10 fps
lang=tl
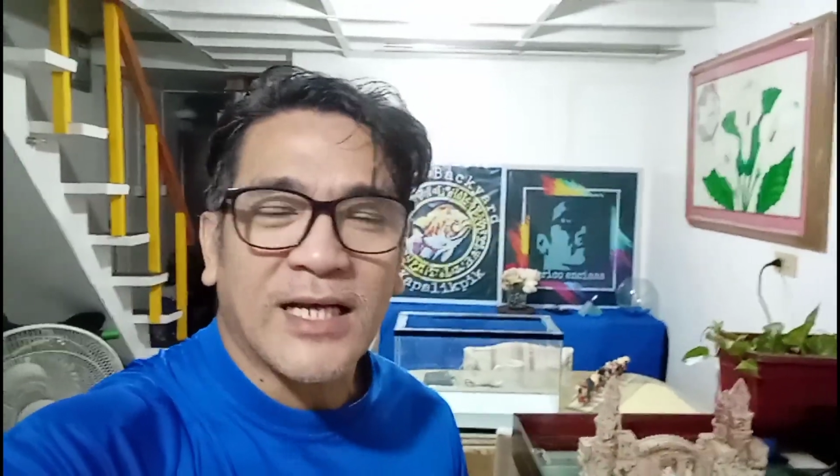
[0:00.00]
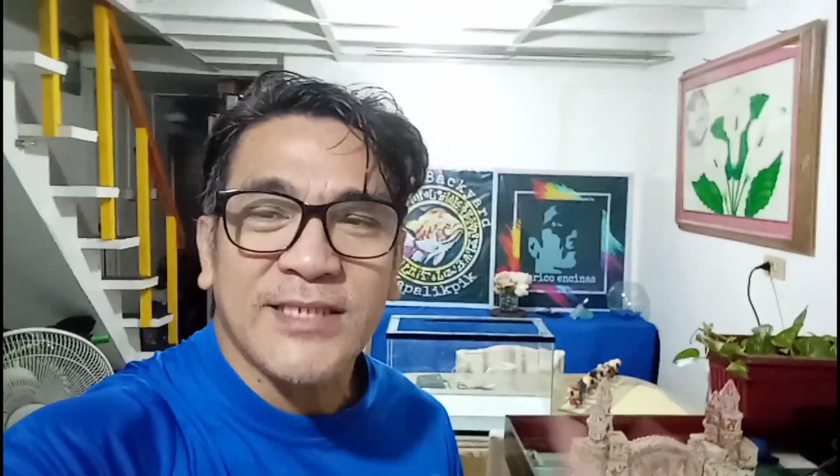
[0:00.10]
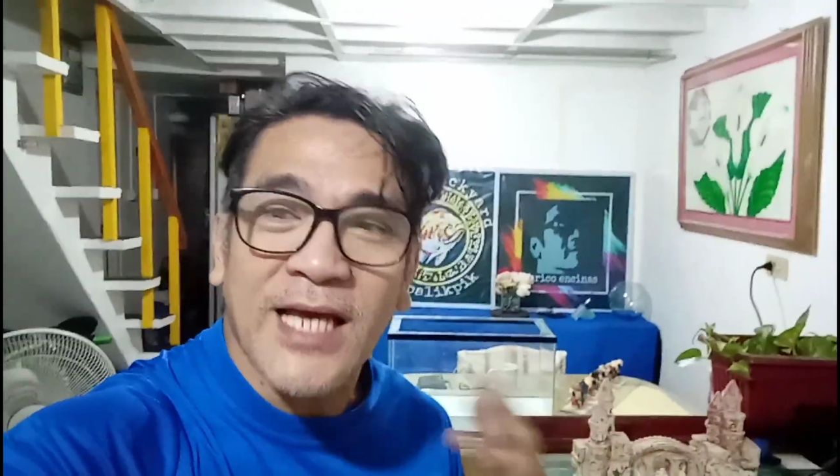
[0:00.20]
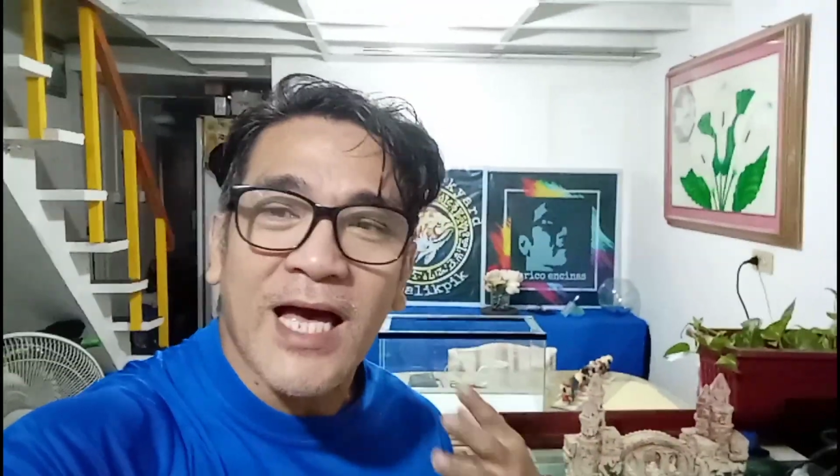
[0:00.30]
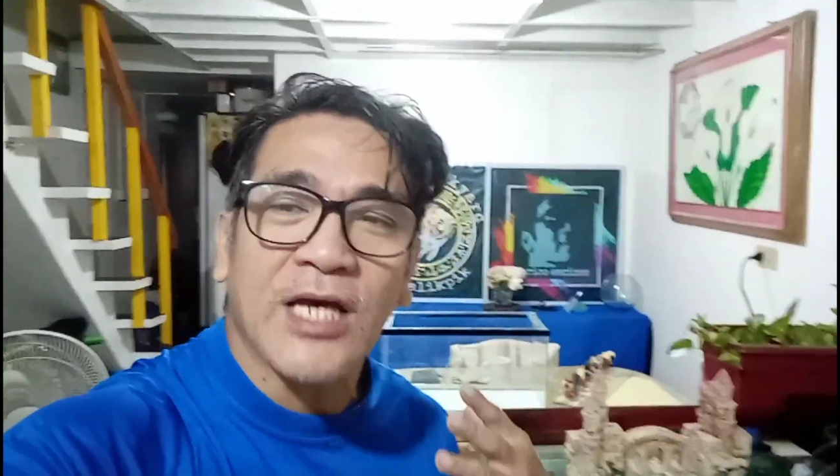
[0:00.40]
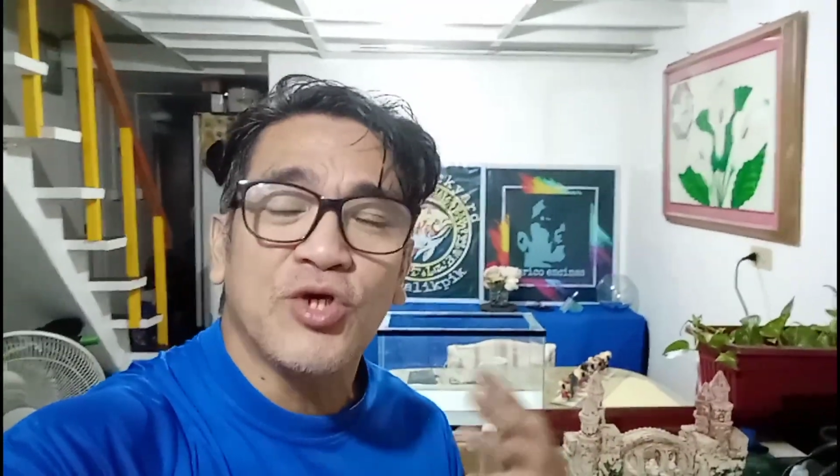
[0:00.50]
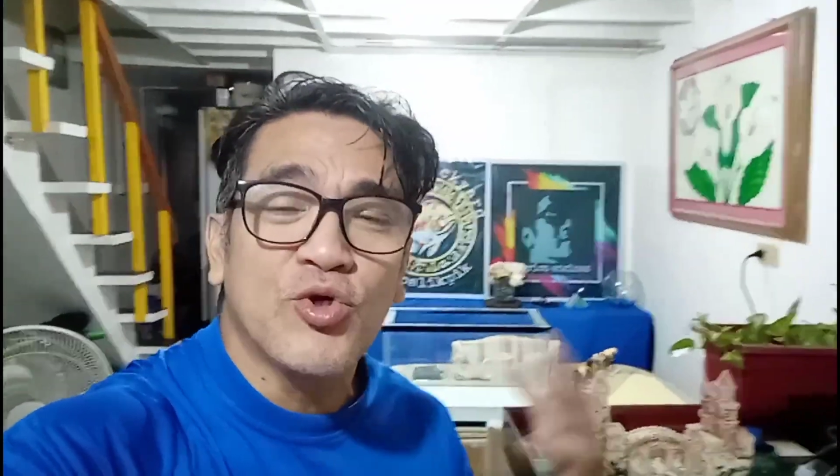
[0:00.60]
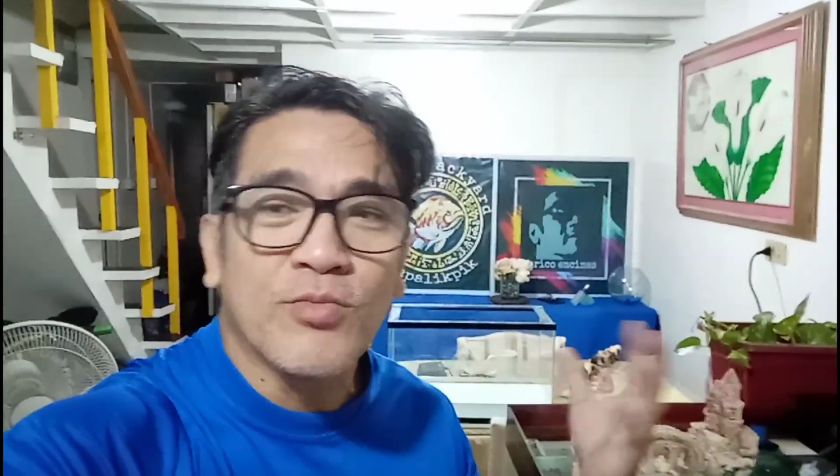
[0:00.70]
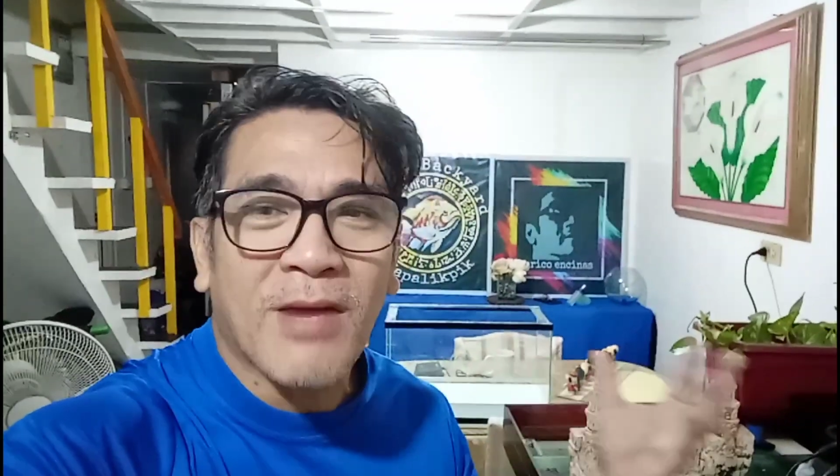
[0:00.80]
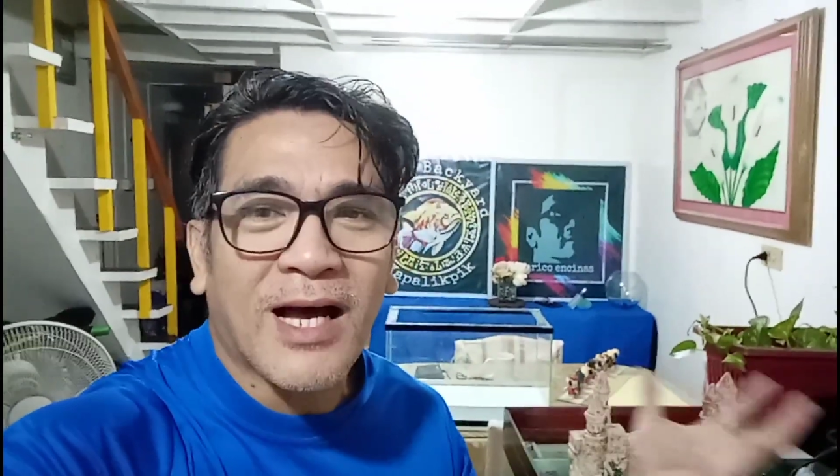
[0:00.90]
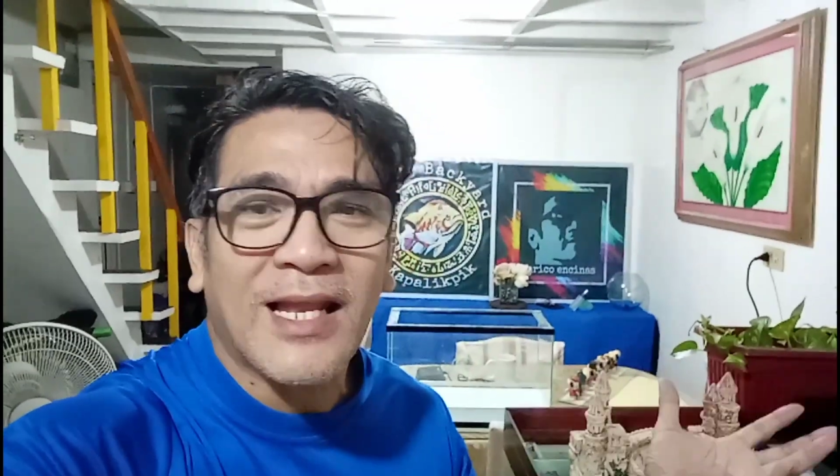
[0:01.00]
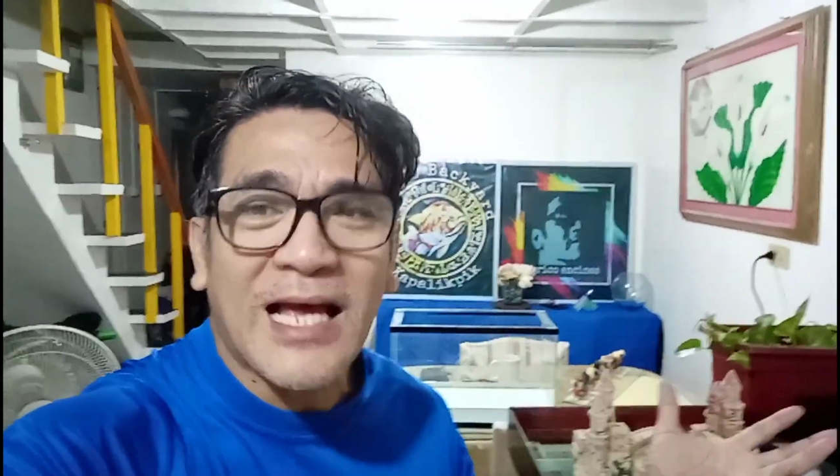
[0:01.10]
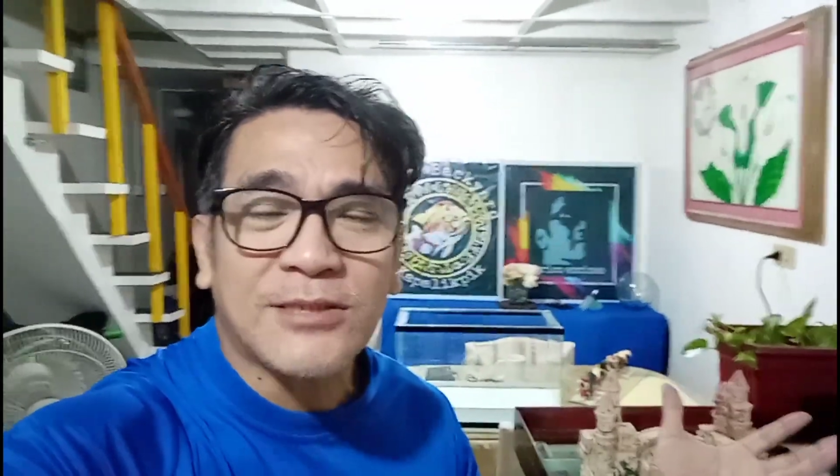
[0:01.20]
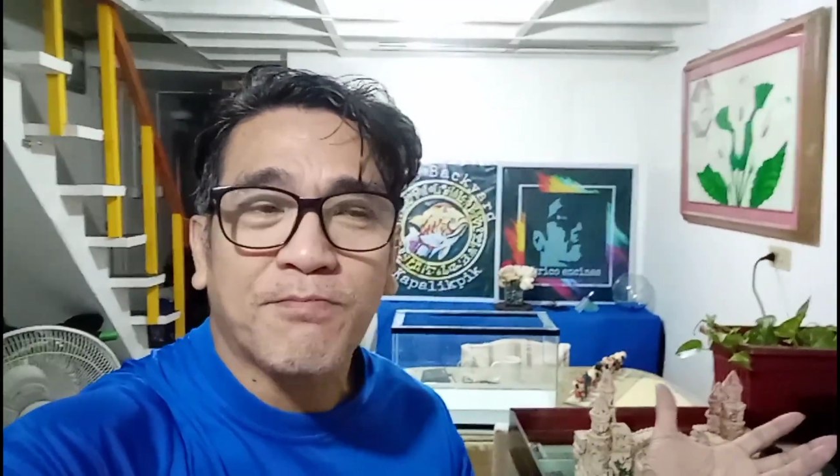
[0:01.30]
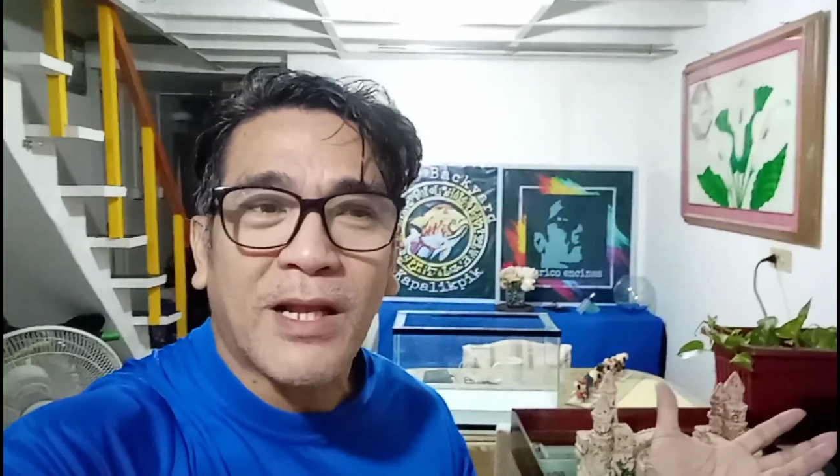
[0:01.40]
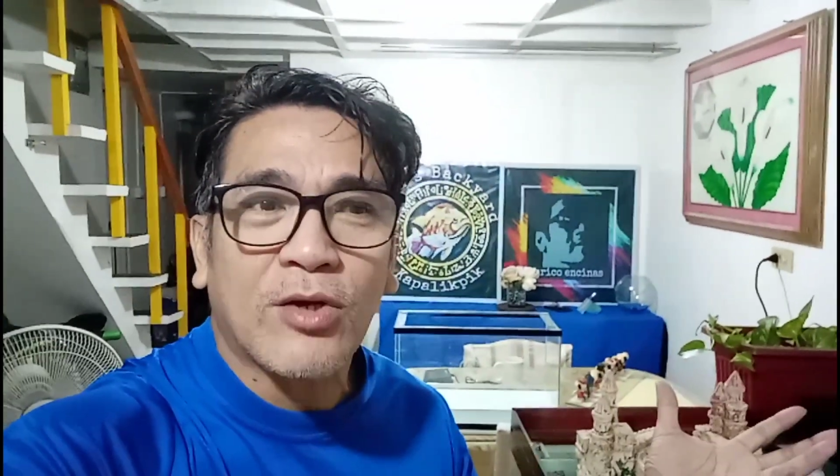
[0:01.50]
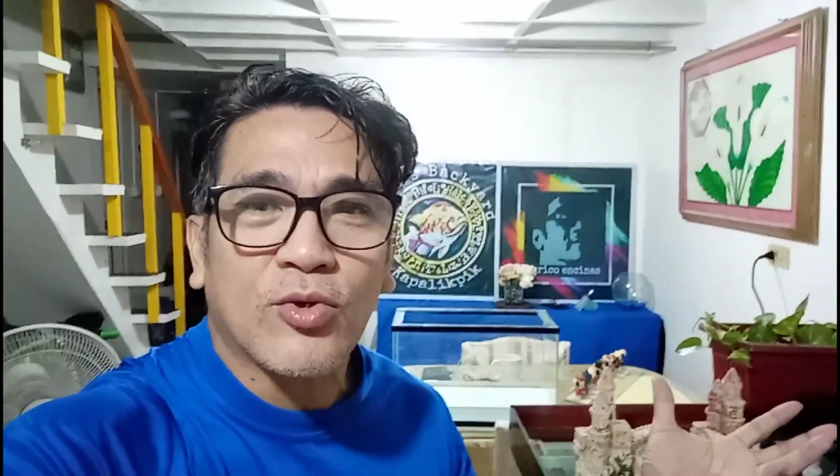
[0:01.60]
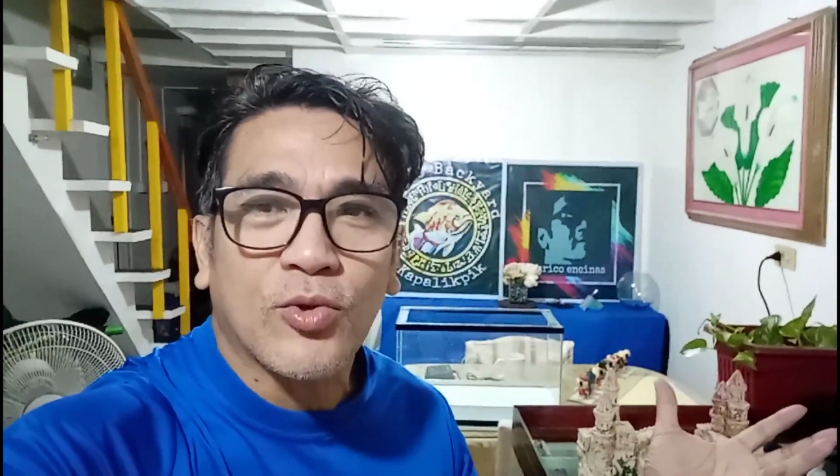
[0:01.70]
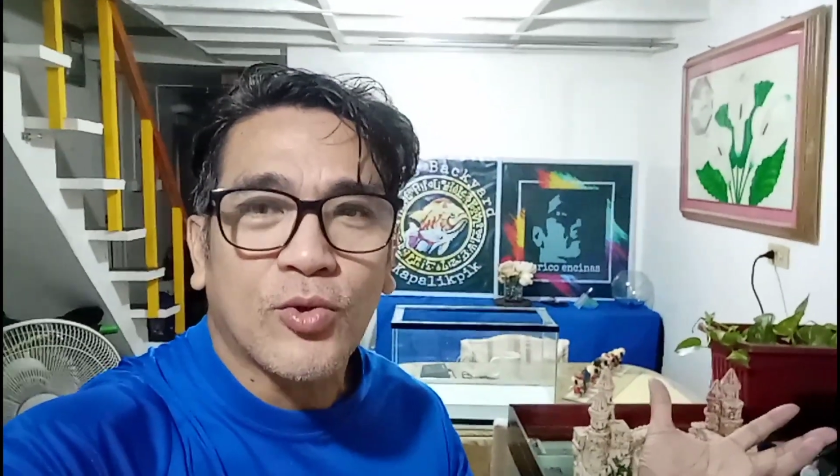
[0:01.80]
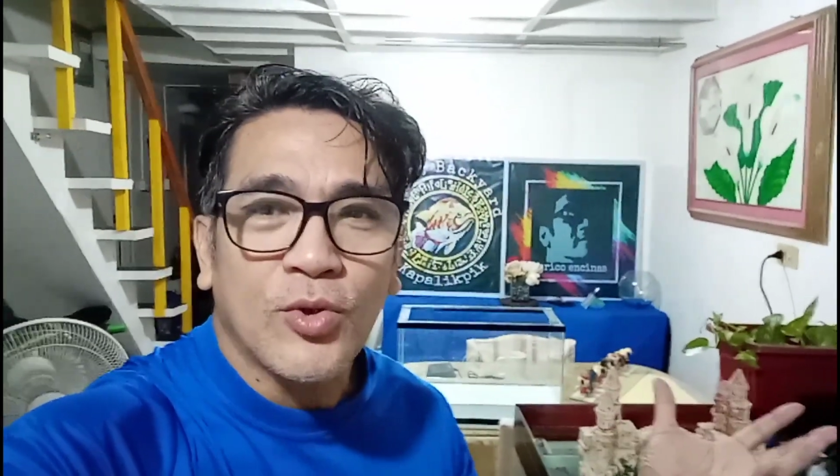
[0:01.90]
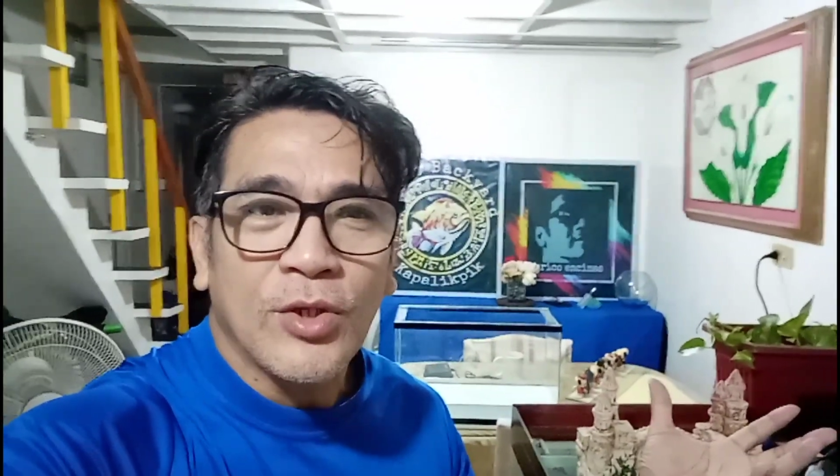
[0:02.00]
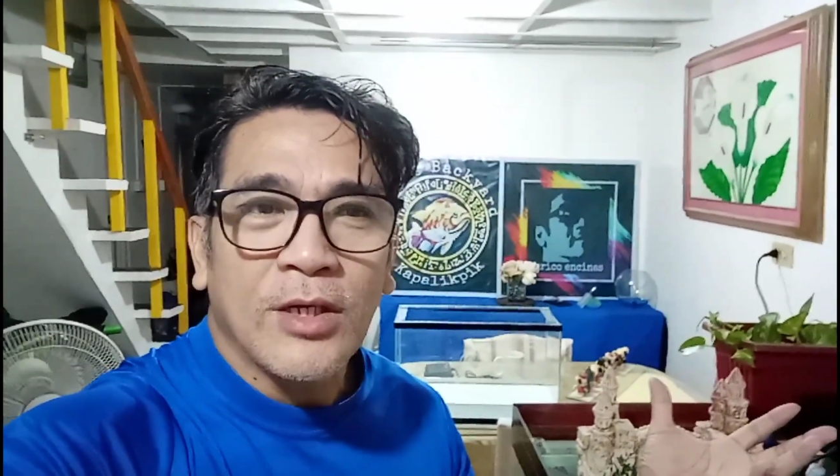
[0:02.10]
Kasi nga, yung mga last vlog ko,